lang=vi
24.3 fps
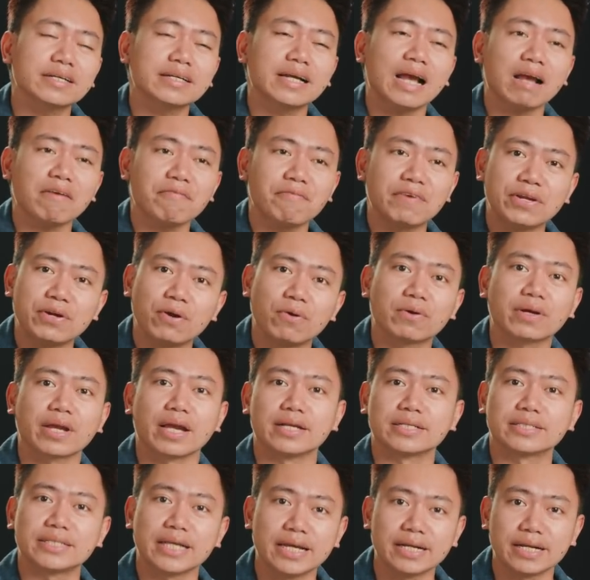các video
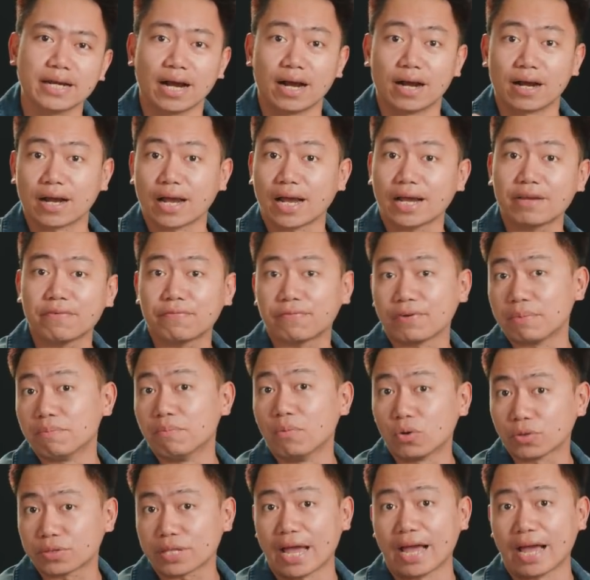kể trên ở ngay phần mô